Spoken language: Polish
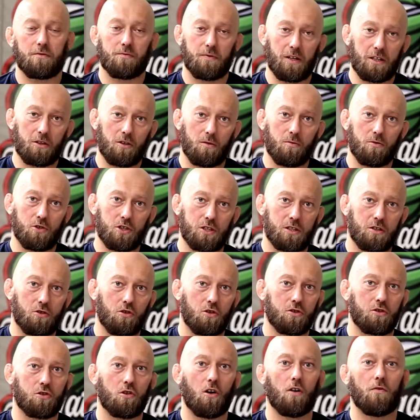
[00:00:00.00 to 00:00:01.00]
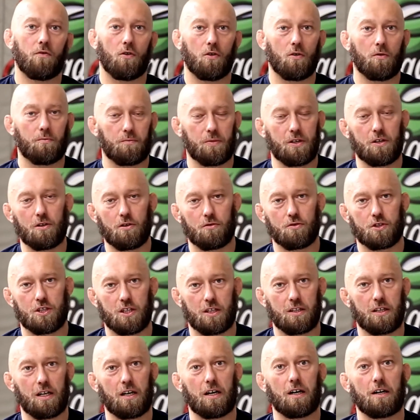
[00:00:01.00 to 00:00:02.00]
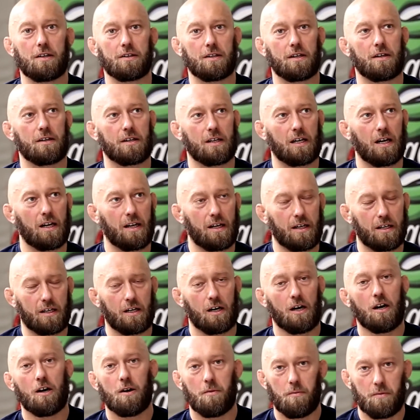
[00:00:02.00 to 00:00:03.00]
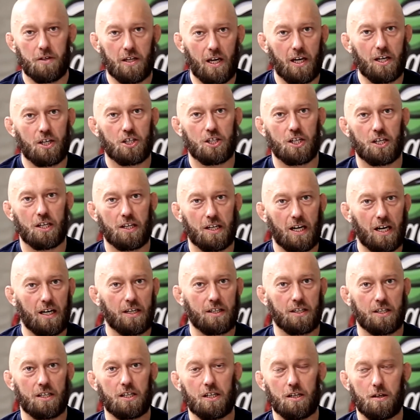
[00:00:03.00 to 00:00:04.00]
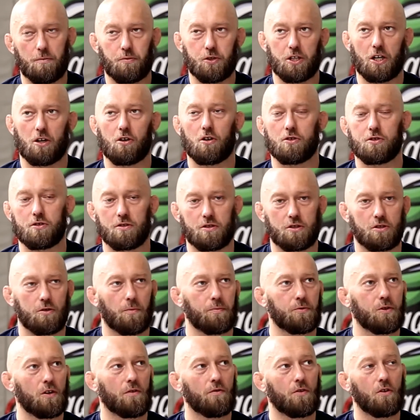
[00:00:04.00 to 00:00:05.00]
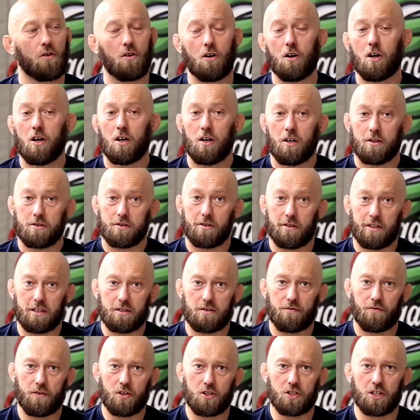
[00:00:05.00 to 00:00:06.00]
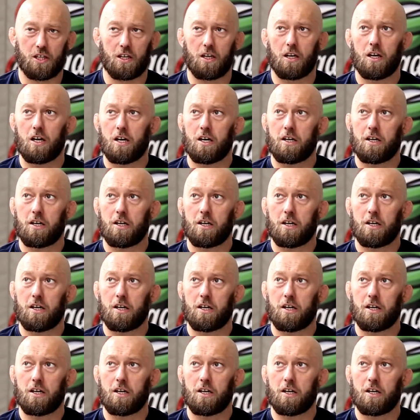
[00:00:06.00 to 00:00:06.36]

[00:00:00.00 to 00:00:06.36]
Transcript: wiadomo, że schodkowo biją się na, na galach mniejszej rangi i przechodzą stopniowo coraz wyżej.